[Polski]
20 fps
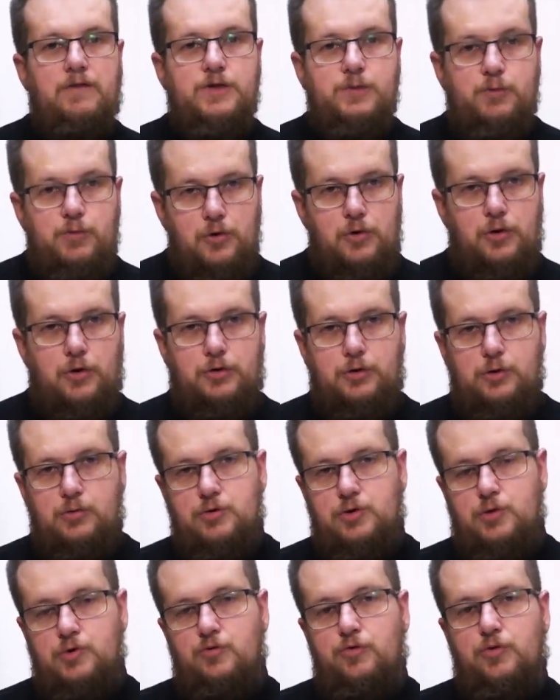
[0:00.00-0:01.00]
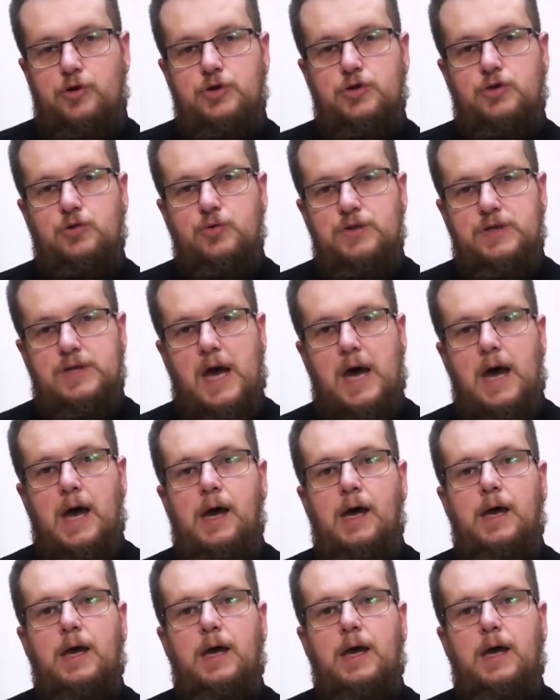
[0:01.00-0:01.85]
wspólnoty uczniów Chrystusa